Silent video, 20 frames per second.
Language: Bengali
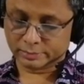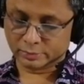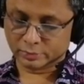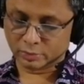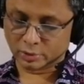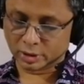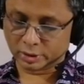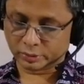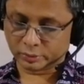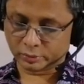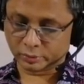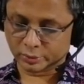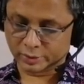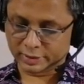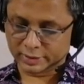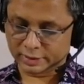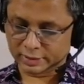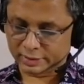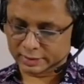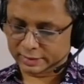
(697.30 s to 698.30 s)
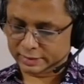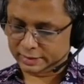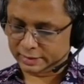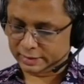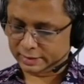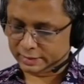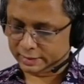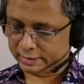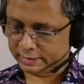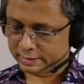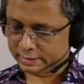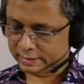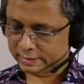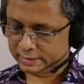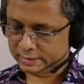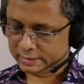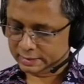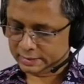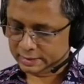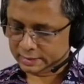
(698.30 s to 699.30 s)
নর্থ উইন্ড ইন ইট
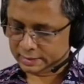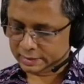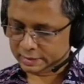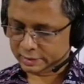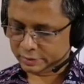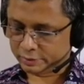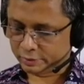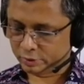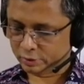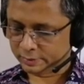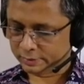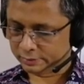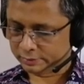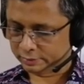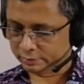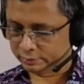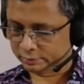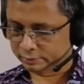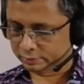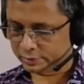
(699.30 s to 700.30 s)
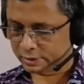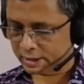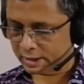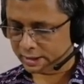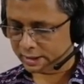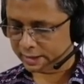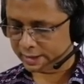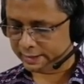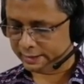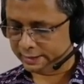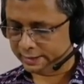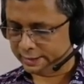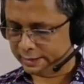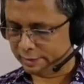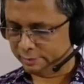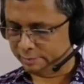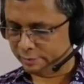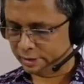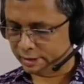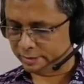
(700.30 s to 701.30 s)
শুধুমাত্র তুষার আর
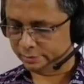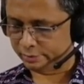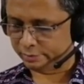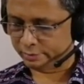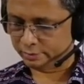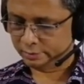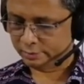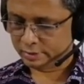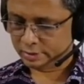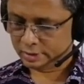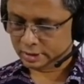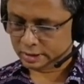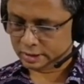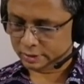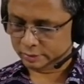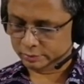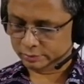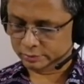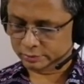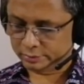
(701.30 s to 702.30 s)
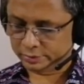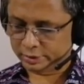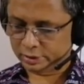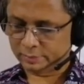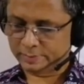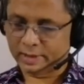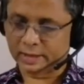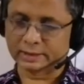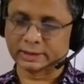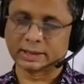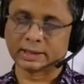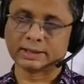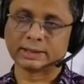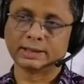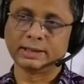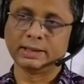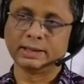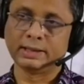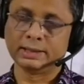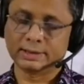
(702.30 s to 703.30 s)
হিম এবং উত্তরীয় বাতাস
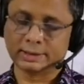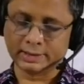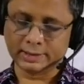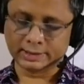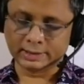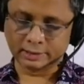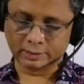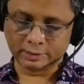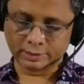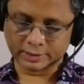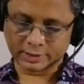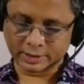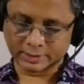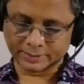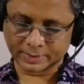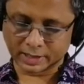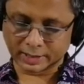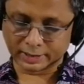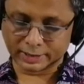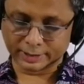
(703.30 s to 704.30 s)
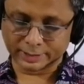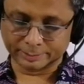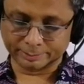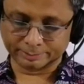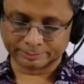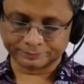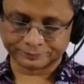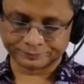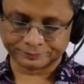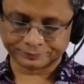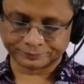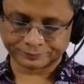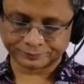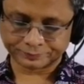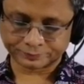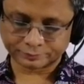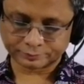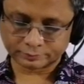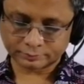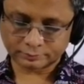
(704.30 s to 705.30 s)
সে ছিল সেই বাগানে
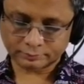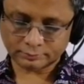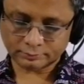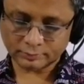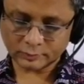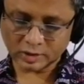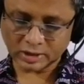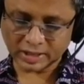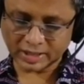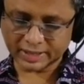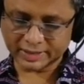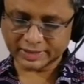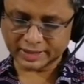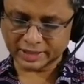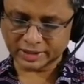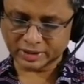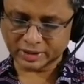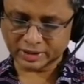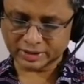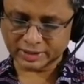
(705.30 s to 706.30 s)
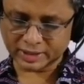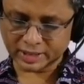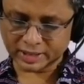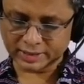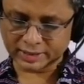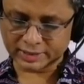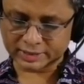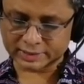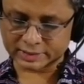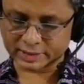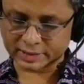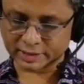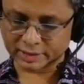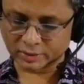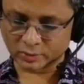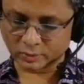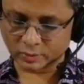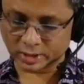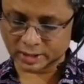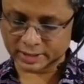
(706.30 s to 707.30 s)
আই ক্যান নট আন্ডারস্ট্যান্ড
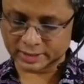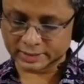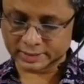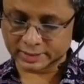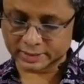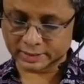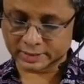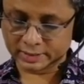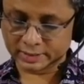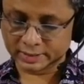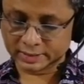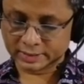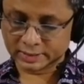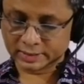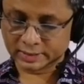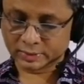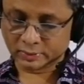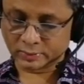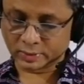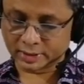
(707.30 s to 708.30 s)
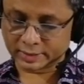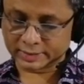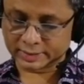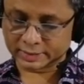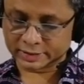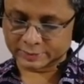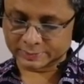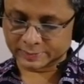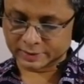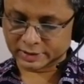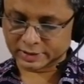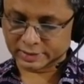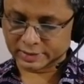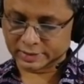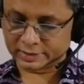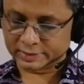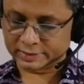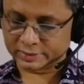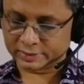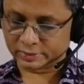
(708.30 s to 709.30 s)
হোয়াই দে হোয়াই দ্য স্প্রিং
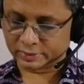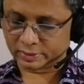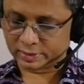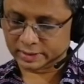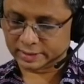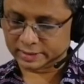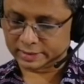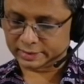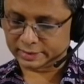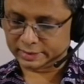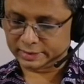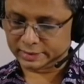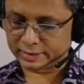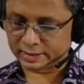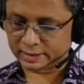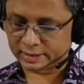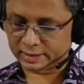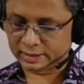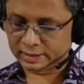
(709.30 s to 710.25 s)
ইজ সো লেট ইন দ্য